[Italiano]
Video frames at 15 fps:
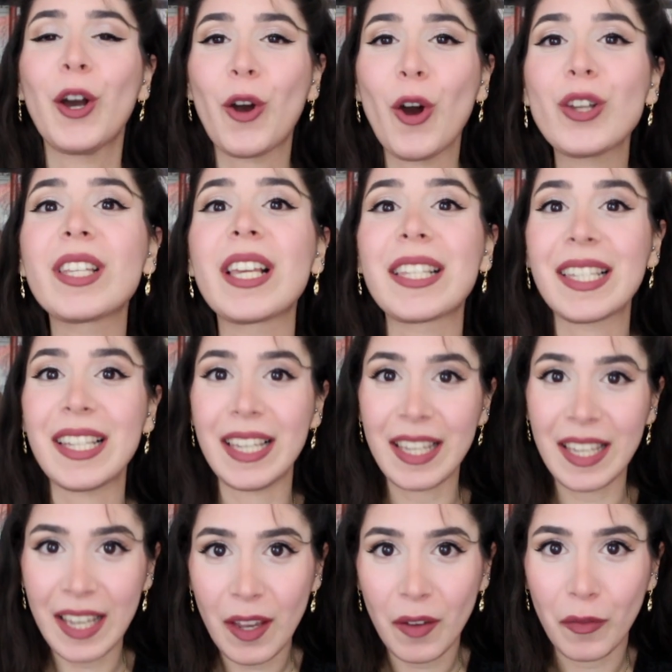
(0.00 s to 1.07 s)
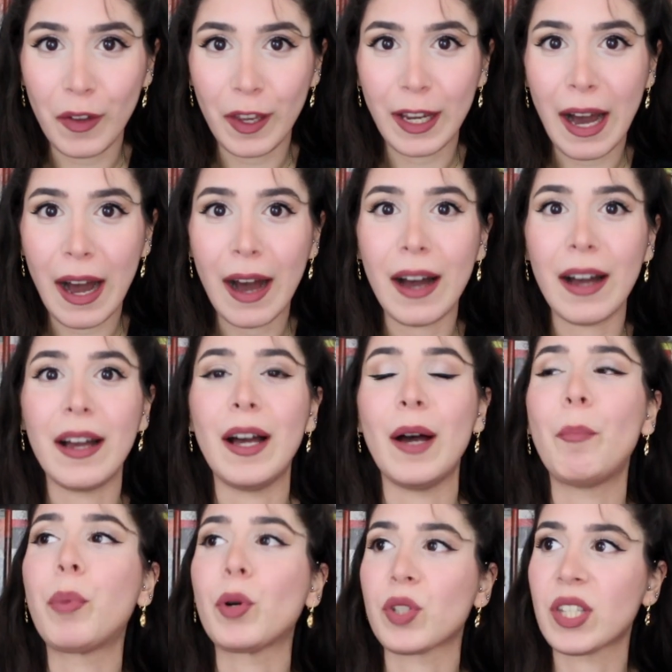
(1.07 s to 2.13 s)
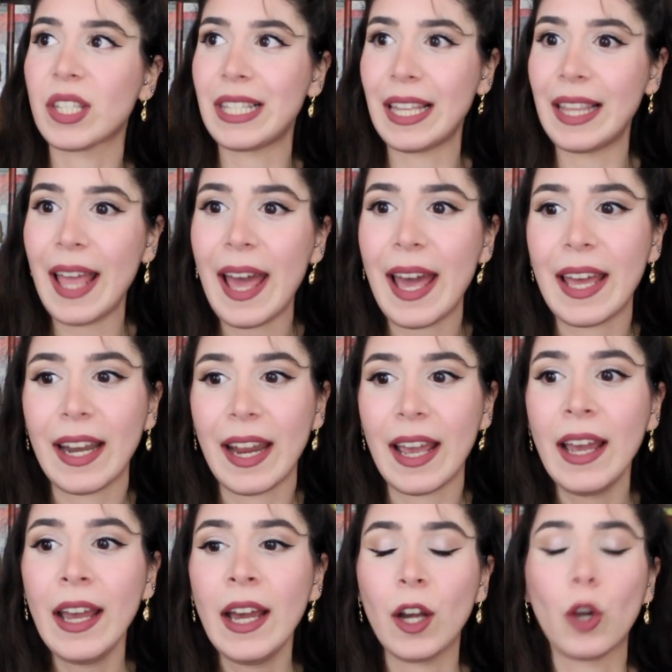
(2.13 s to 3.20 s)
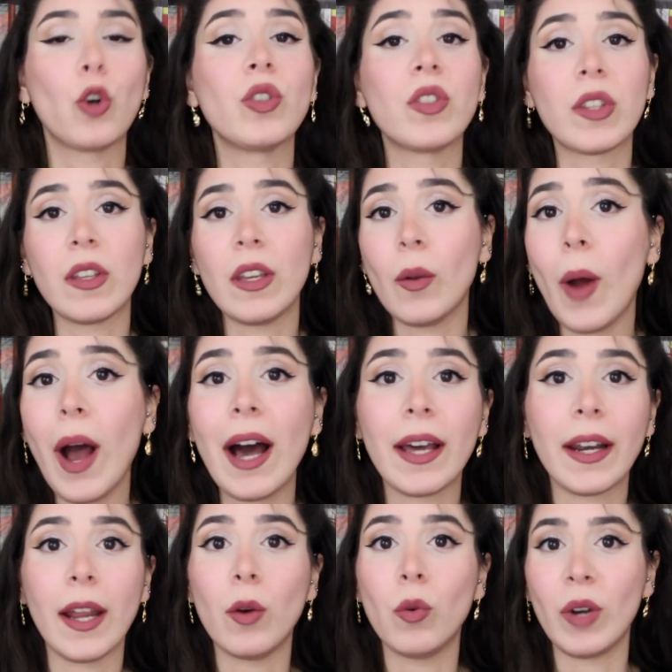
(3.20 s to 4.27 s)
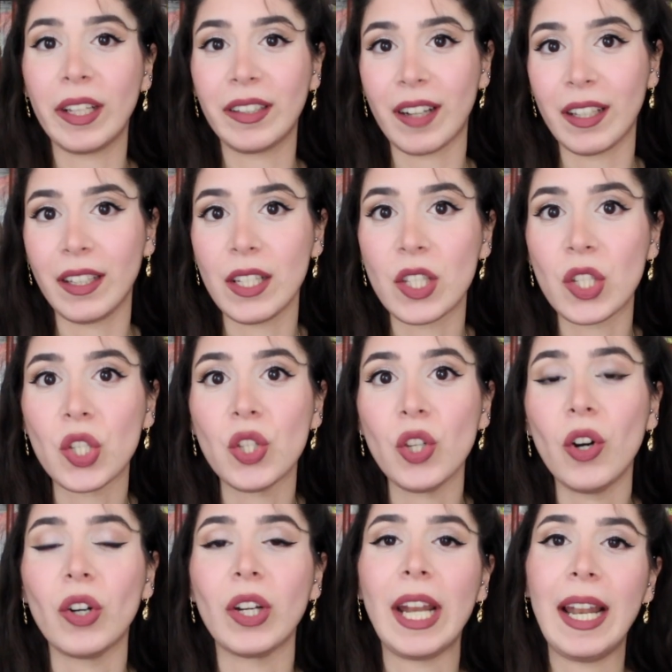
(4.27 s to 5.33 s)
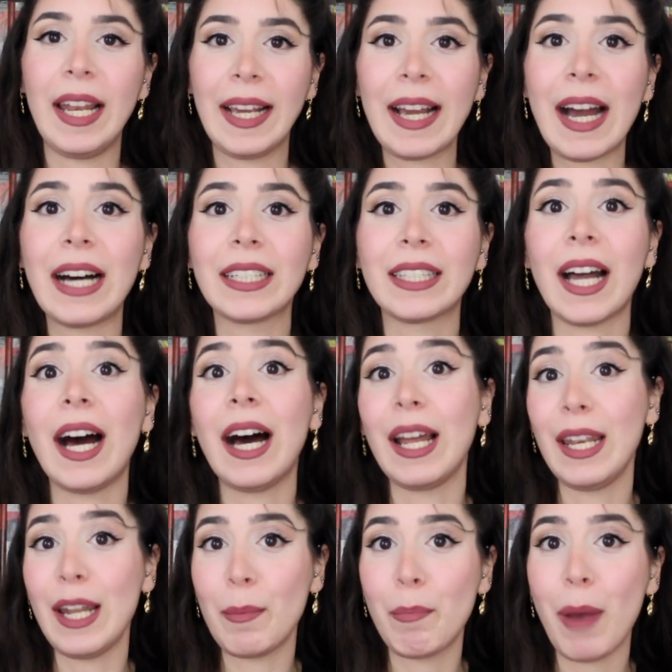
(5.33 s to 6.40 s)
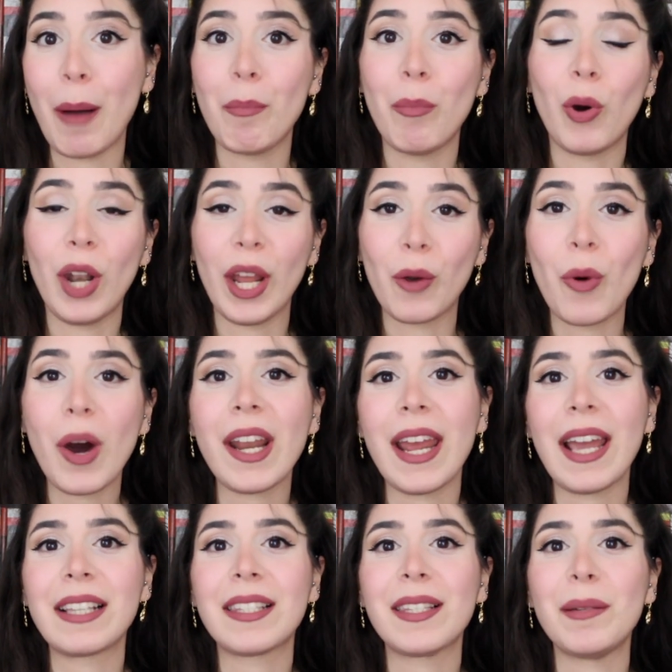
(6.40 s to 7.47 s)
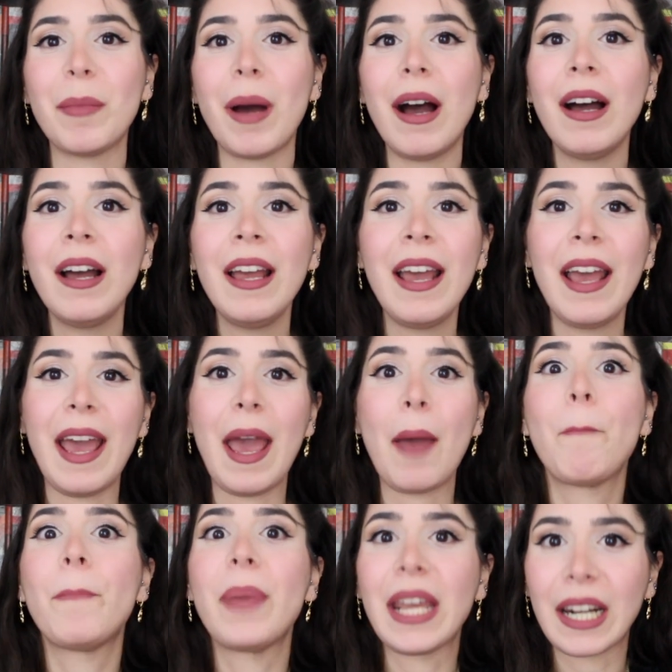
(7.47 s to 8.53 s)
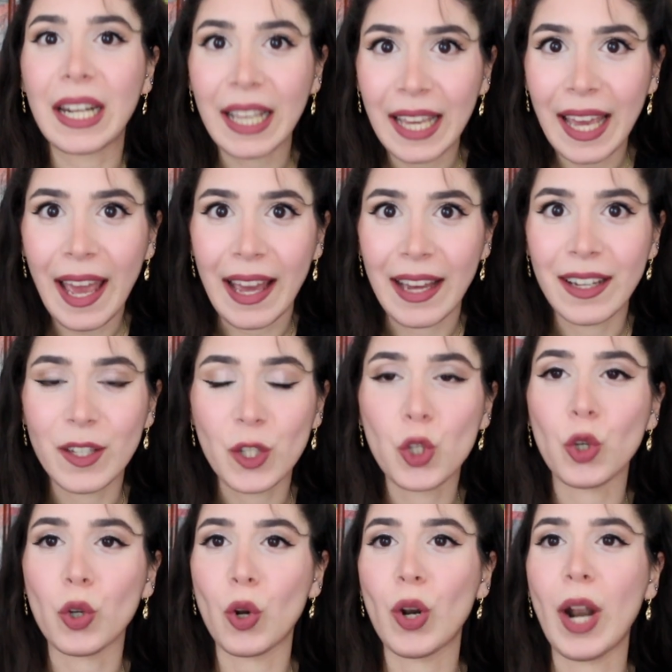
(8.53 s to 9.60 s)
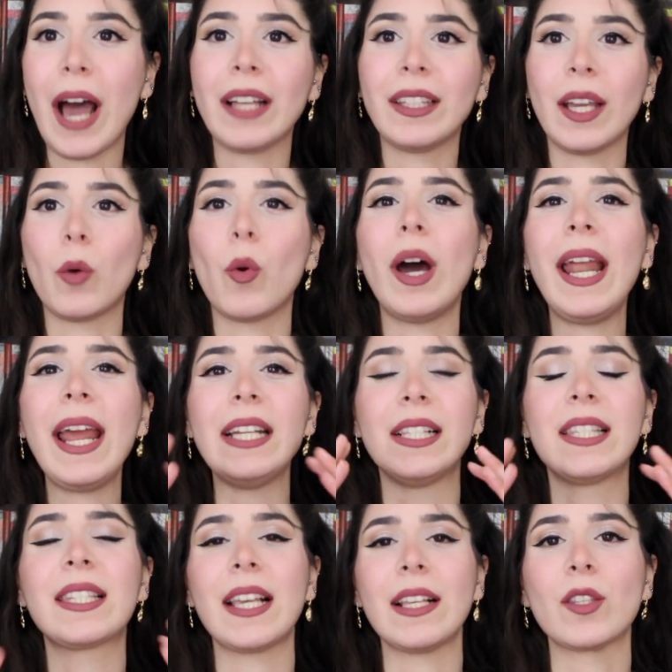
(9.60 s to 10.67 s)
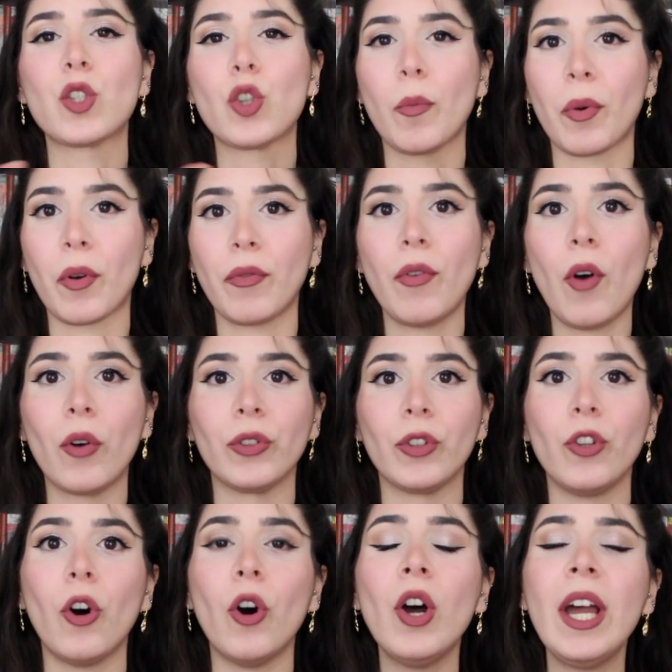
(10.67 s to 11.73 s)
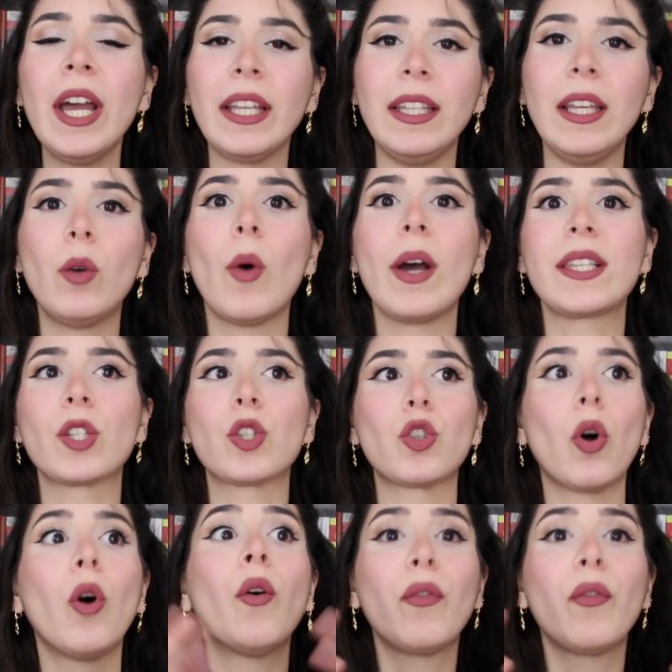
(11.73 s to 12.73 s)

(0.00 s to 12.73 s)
cosa significa eh, possedere, continuare una tradizione legata alle bambole quaresima e perché sono nate, qual è il senso profondo di questo